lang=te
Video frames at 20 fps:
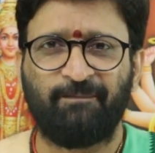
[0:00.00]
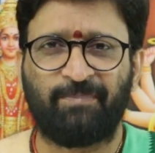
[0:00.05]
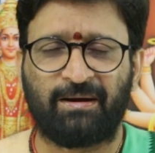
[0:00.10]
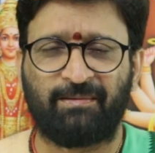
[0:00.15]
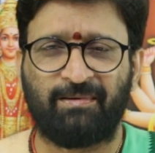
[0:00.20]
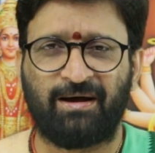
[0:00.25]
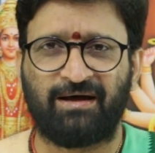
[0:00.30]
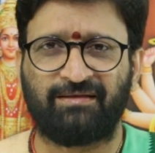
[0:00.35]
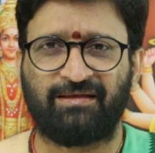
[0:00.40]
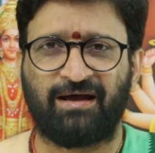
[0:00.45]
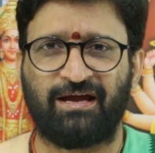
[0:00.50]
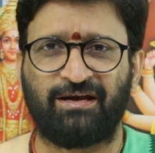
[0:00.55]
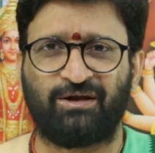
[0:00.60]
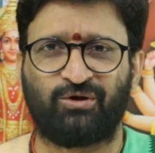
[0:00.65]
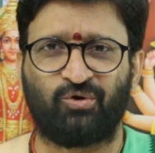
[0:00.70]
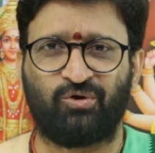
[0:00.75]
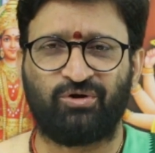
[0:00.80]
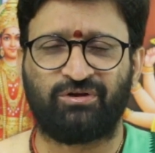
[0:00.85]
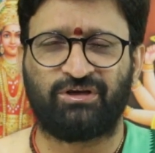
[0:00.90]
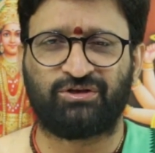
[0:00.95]
ప్రమాదాన్ని
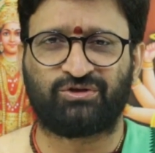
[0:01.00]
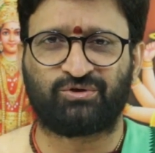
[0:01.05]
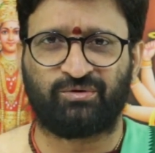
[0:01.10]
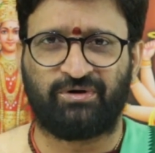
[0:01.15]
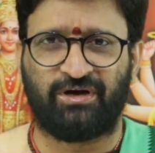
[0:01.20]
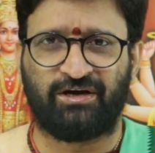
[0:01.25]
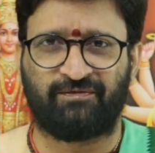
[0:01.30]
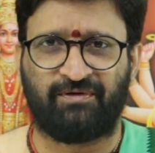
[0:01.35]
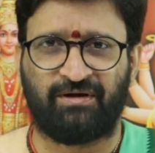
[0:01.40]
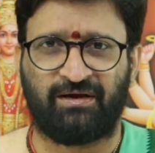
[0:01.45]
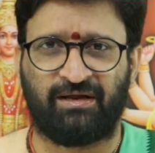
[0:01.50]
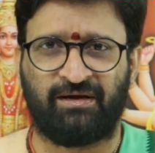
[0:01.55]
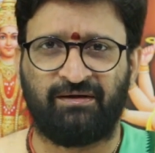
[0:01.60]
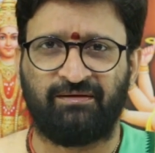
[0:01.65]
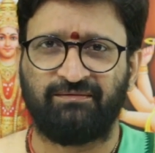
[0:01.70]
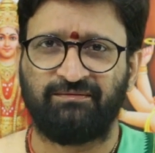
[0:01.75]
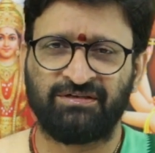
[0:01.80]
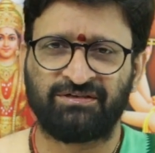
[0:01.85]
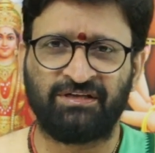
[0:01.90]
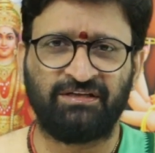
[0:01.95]
కొని తెచ్చుకునేటువంటి
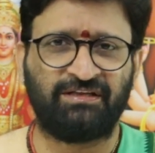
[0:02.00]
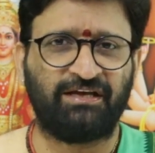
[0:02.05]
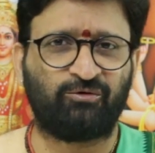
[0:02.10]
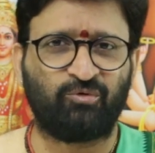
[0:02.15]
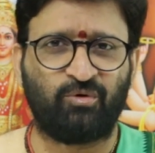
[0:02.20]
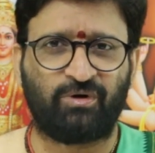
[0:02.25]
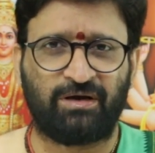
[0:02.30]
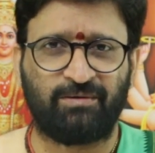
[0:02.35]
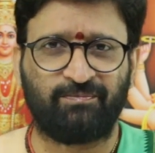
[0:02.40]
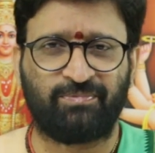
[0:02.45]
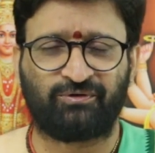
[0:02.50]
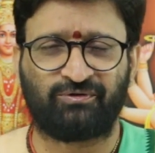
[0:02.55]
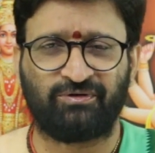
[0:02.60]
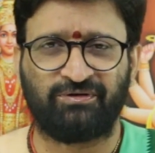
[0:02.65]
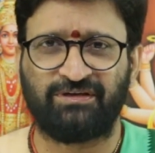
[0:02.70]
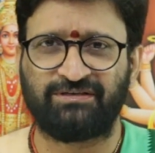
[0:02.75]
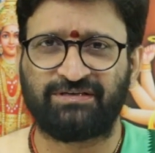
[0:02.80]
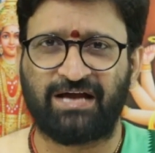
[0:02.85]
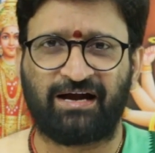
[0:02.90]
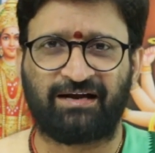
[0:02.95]
స్థితి ఎక్కువ
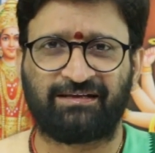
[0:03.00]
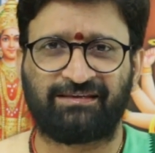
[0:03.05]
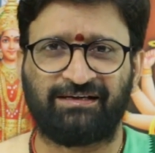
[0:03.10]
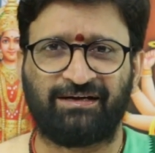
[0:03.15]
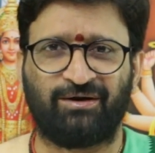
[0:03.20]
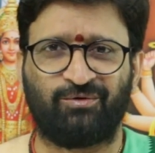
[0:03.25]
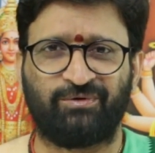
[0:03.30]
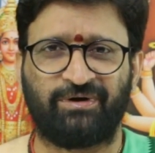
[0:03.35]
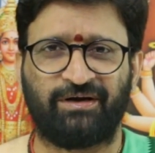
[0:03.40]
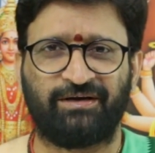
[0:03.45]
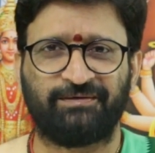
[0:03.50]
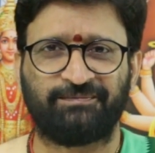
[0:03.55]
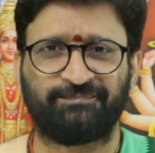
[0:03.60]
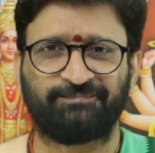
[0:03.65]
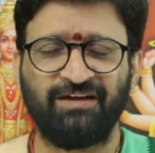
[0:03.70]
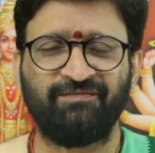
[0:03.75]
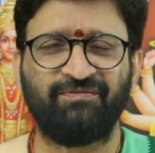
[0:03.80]
కనబడుతోంది జాగ్రత్తగా ఉండండి